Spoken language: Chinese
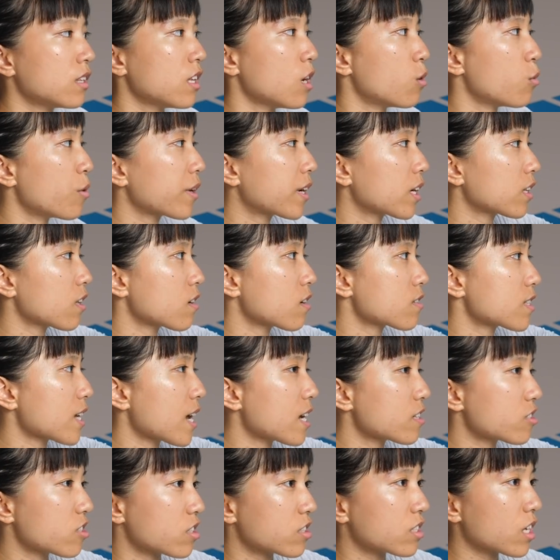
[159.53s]
那我们会看到在
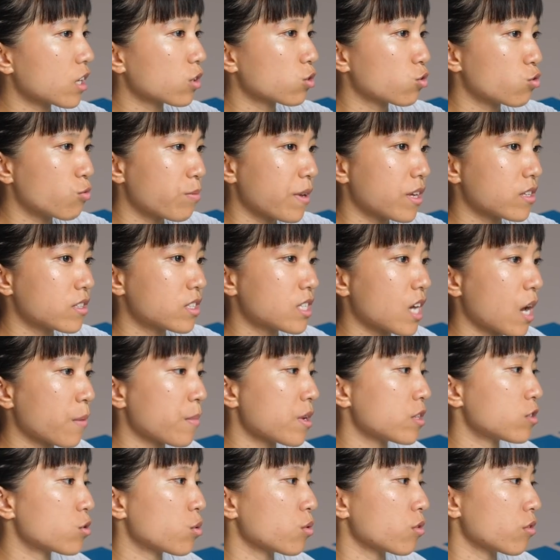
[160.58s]
它形象图片下
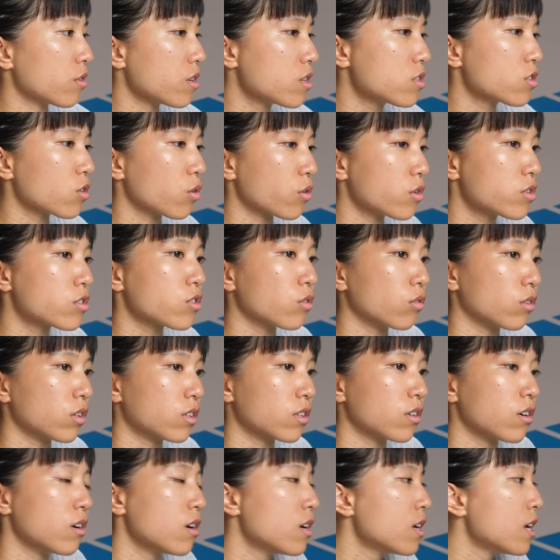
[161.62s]
面就会有一首一首的
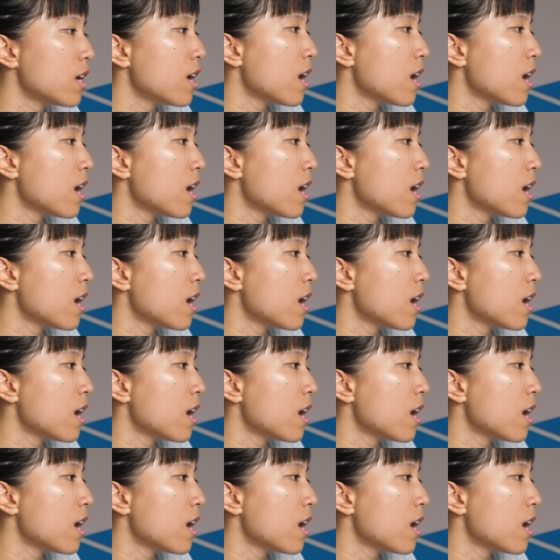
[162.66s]
歌。